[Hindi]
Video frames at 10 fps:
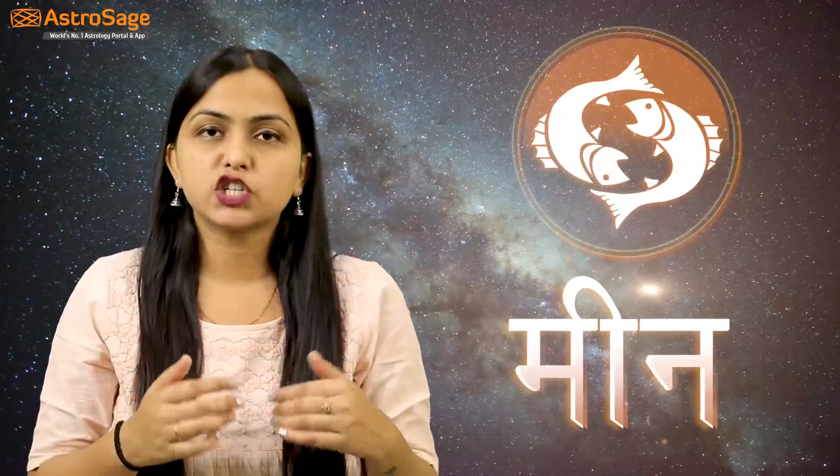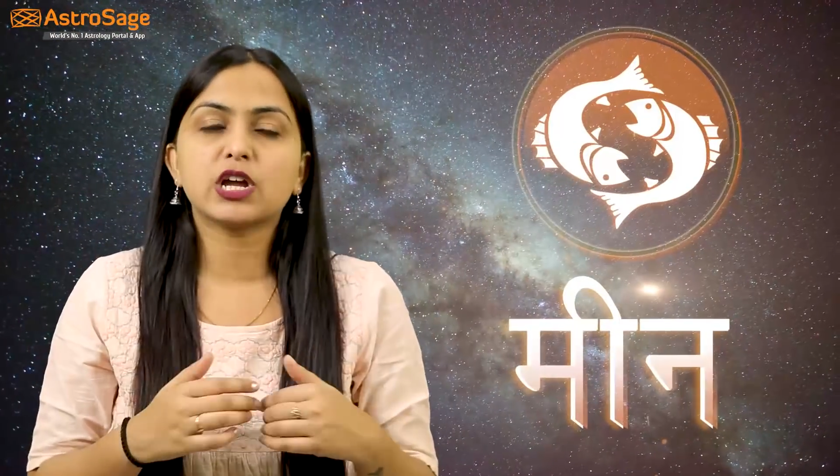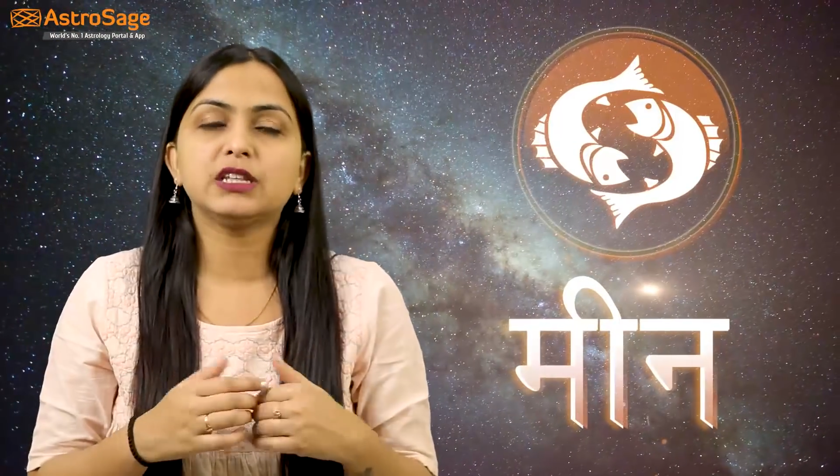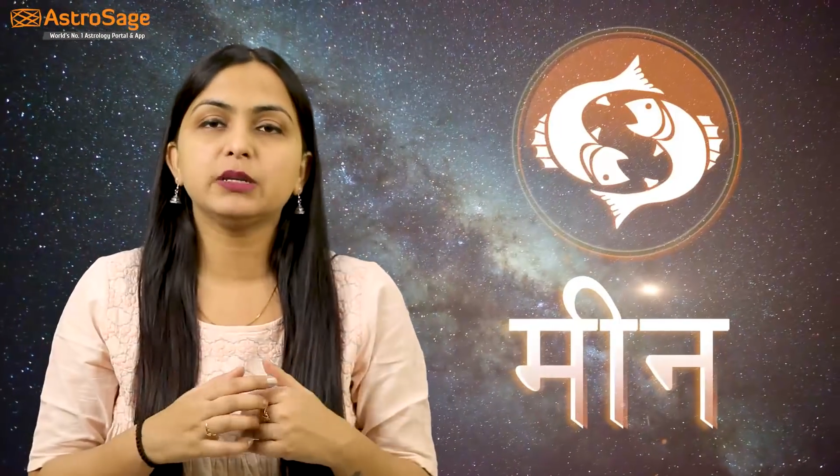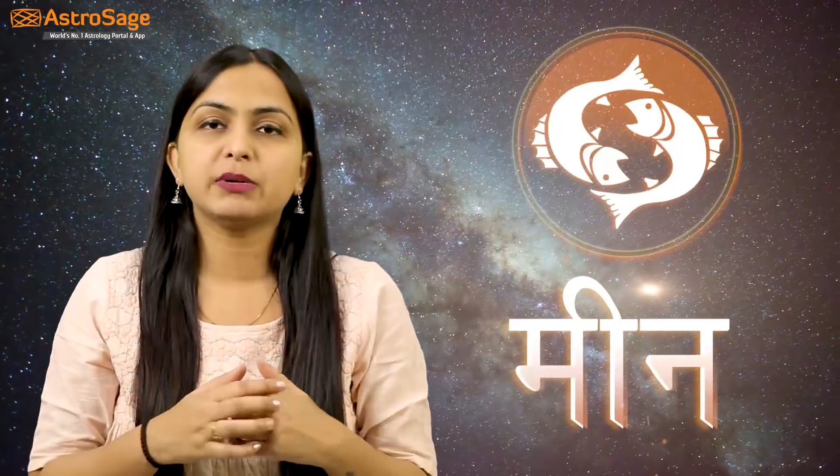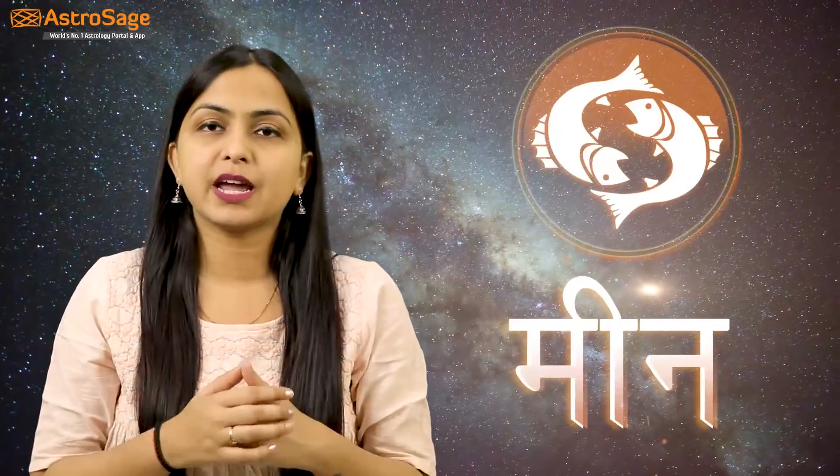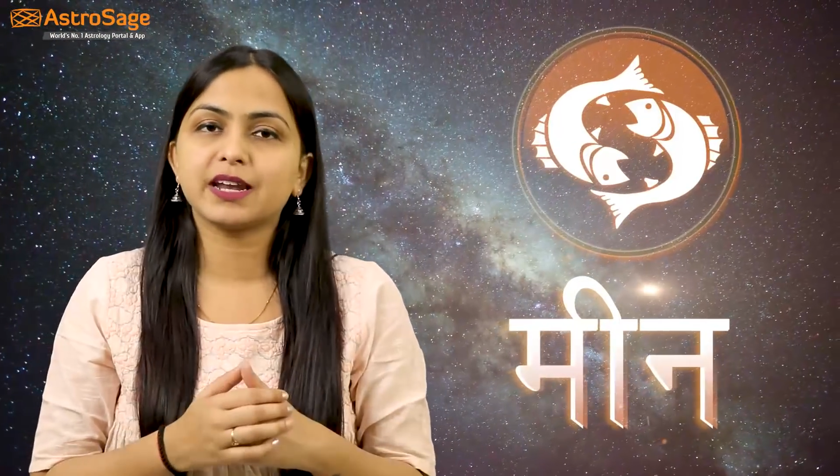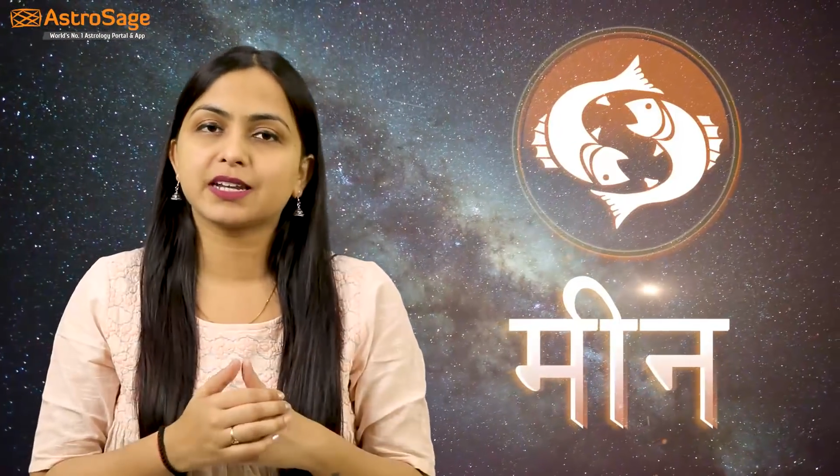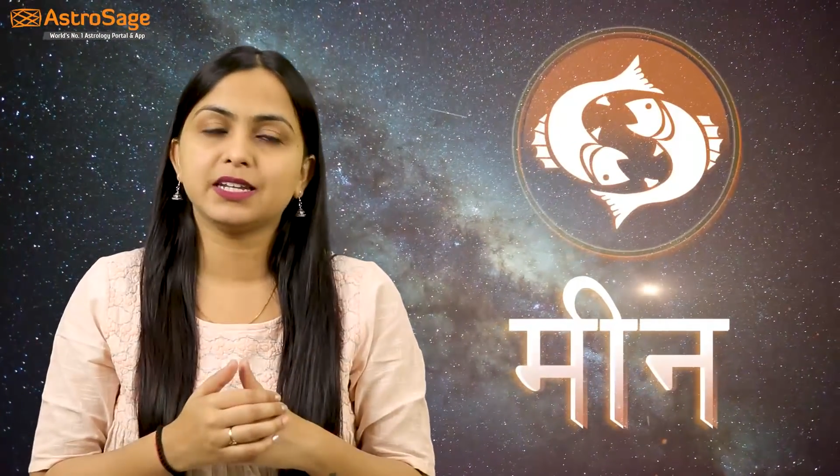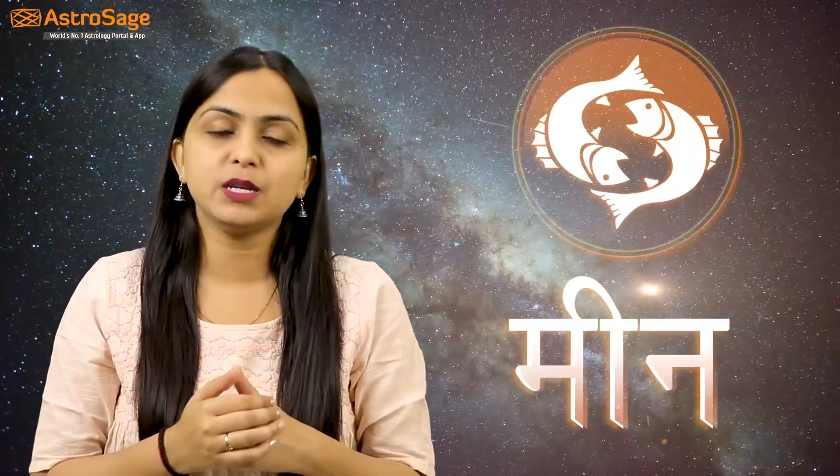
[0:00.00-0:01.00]
शांति
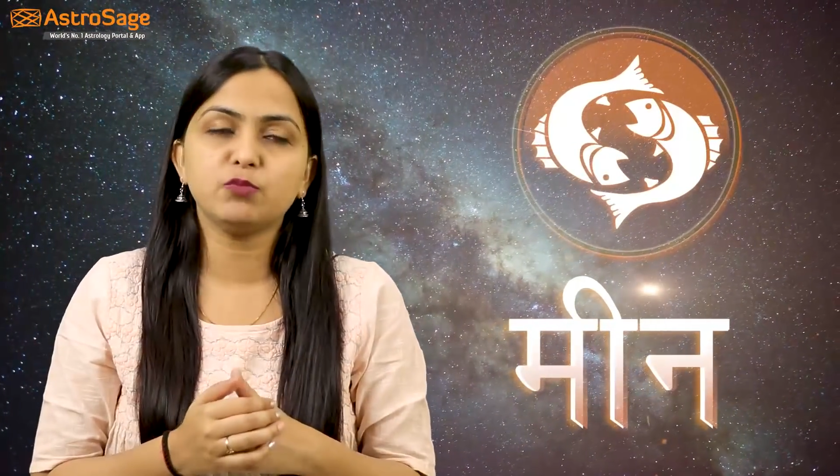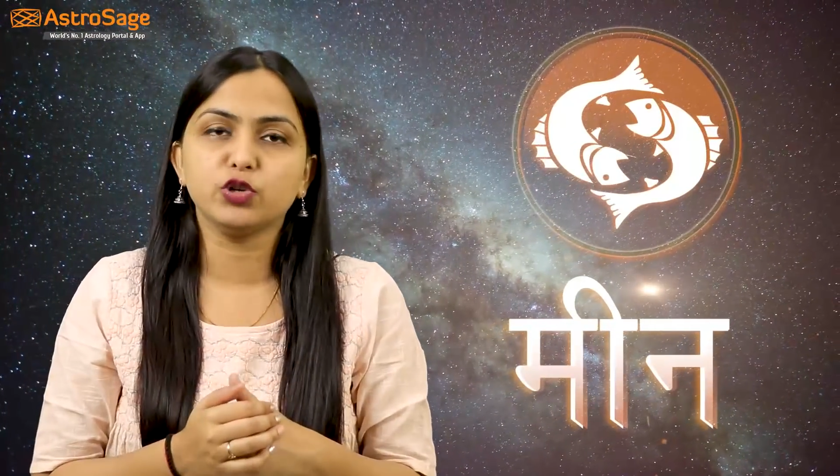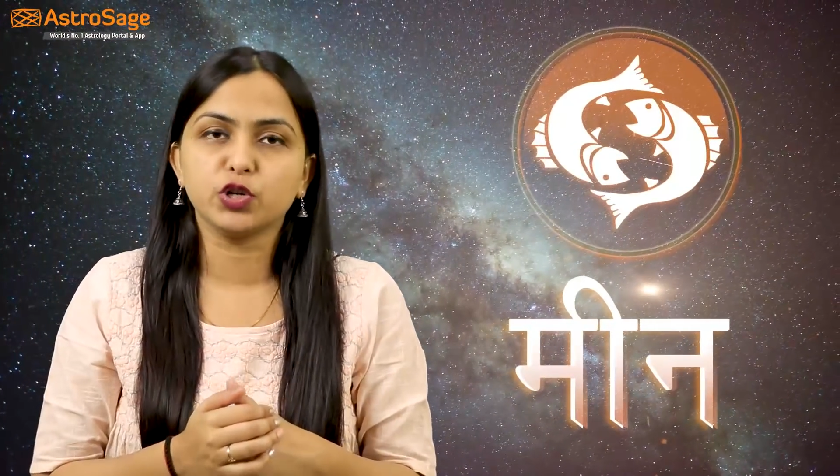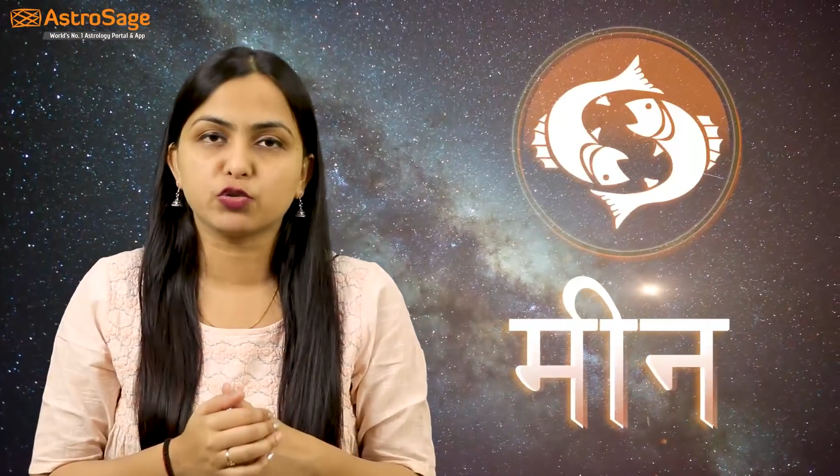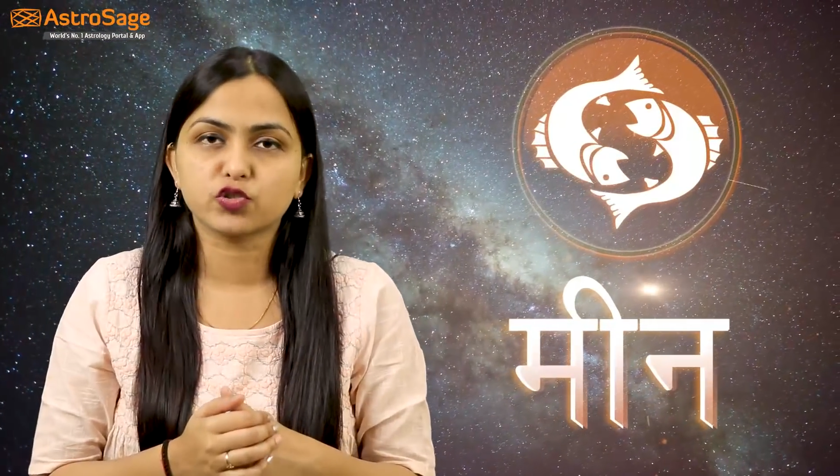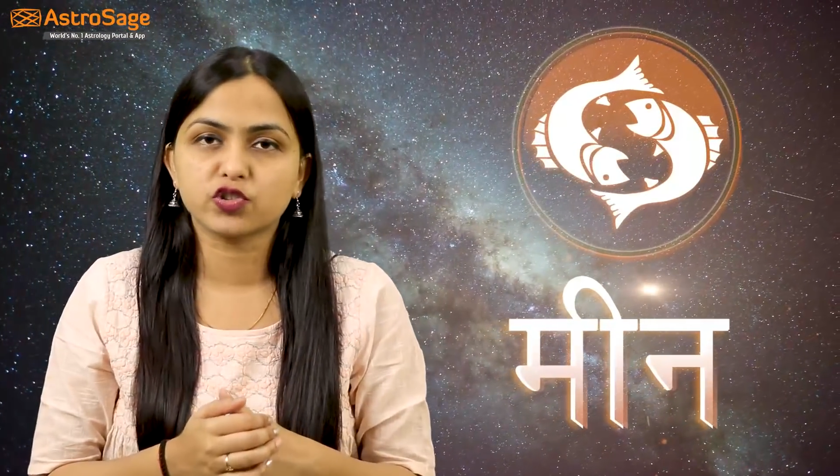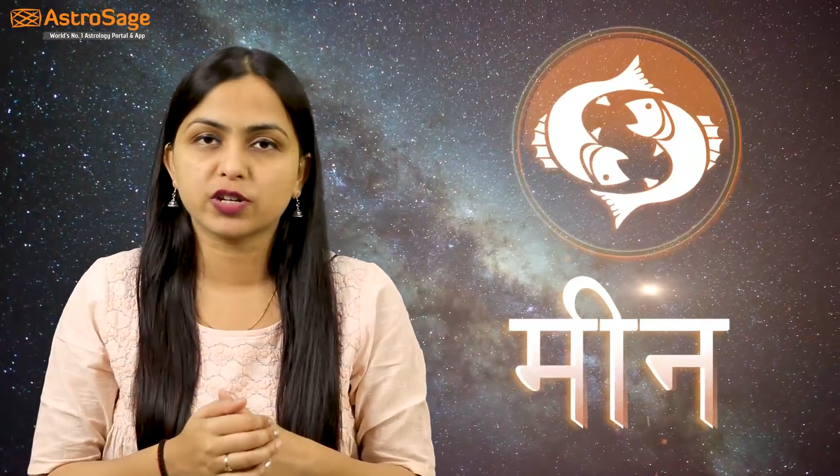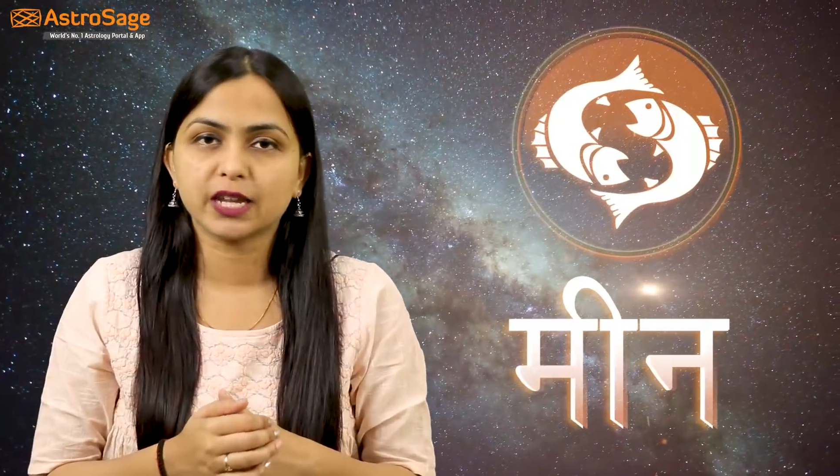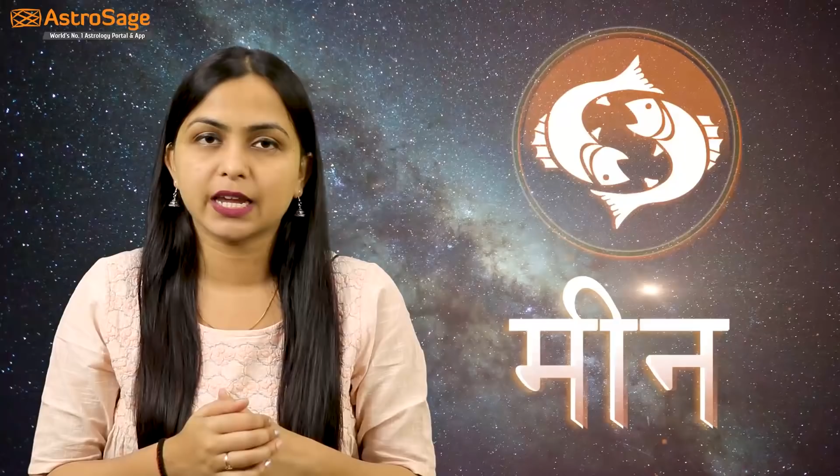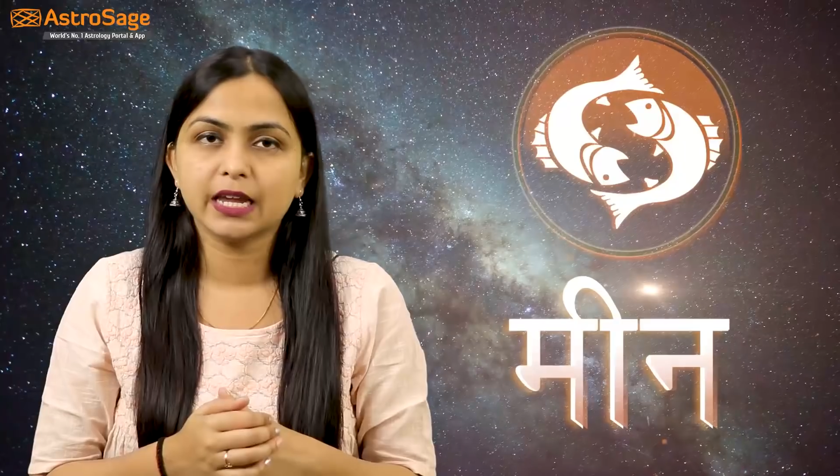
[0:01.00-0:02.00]
बनाए रखने की पूरी कोशिश
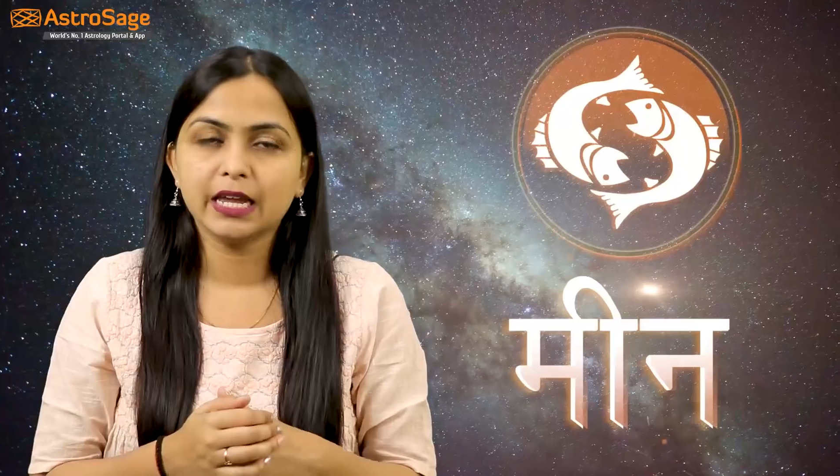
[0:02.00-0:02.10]
करें